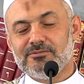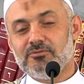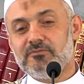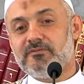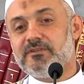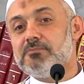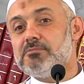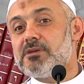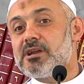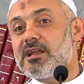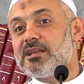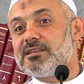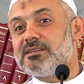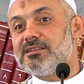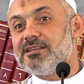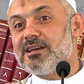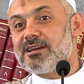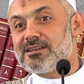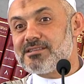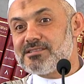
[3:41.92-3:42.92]
وفي مرات
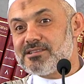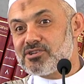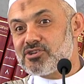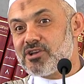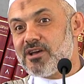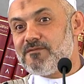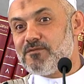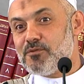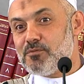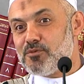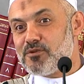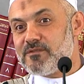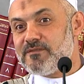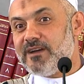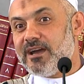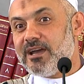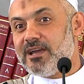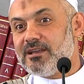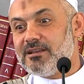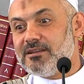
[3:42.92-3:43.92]
هذاك اذا شافه
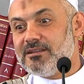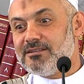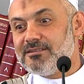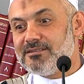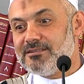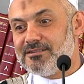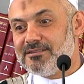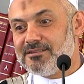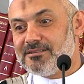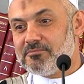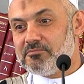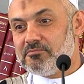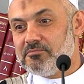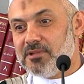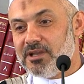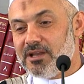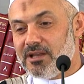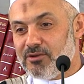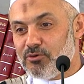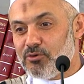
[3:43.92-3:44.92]
منفعل
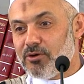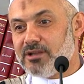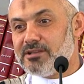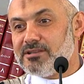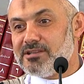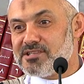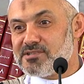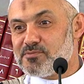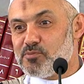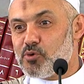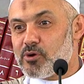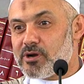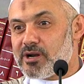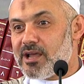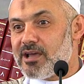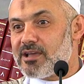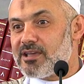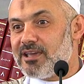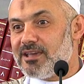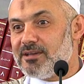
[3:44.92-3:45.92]
بيقول له عندي زبون
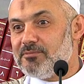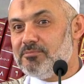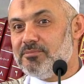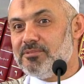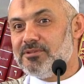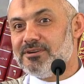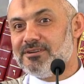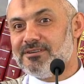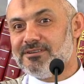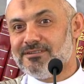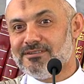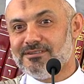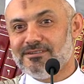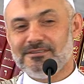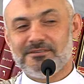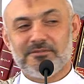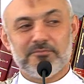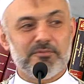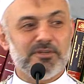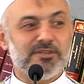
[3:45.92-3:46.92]
راكب
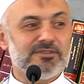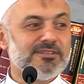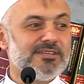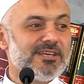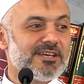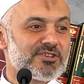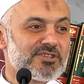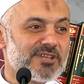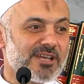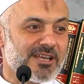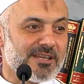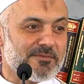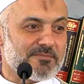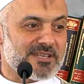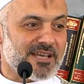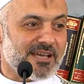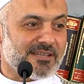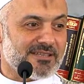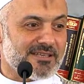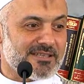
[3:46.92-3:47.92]
بيقضيها الشغله
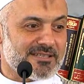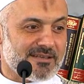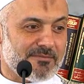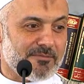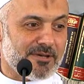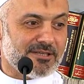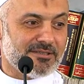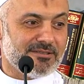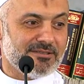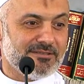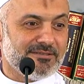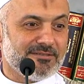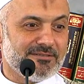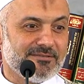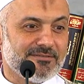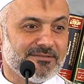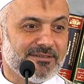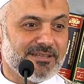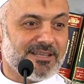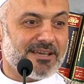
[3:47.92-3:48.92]
بساعتين زمان
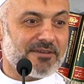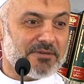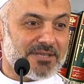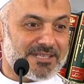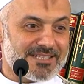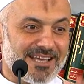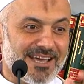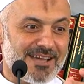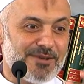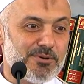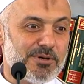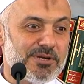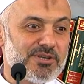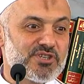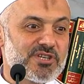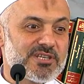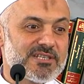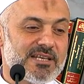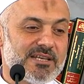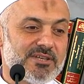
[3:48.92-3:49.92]
هذاك بحس حاله
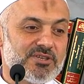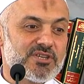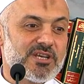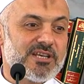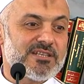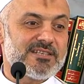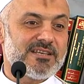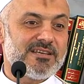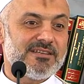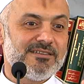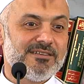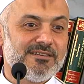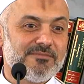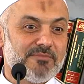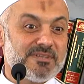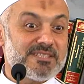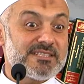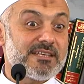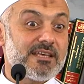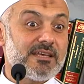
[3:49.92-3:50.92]
انجز انجازا
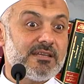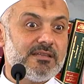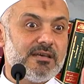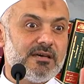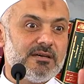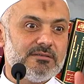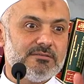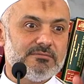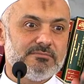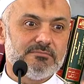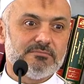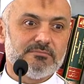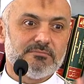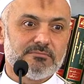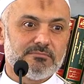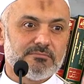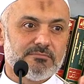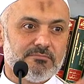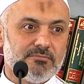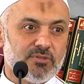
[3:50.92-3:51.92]
بس يهدا
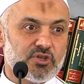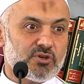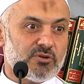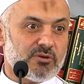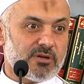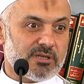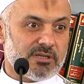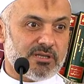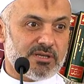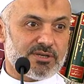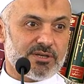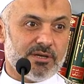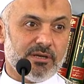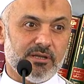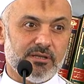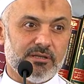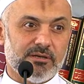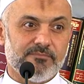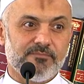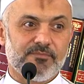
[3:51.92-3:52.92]
بيشعر قديش
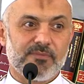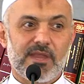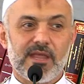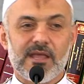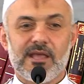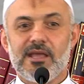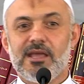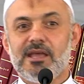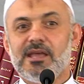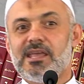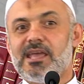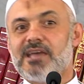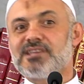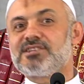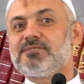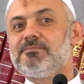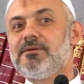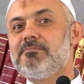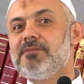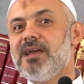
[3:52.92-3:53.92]
الندم يا
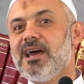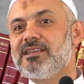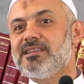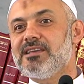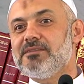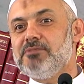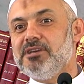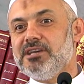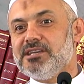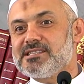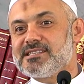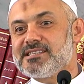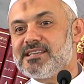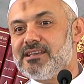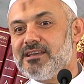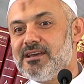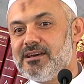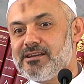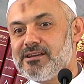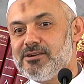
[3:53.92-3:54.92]
شباب لحدا يبيع
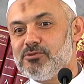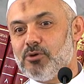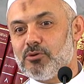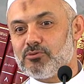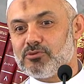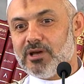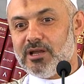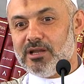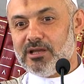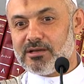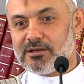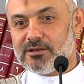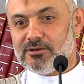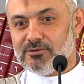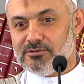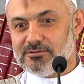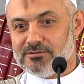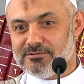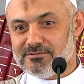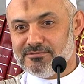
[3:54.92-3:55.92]
السياره هو وطالع
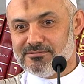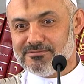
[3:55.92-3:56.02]
خلقه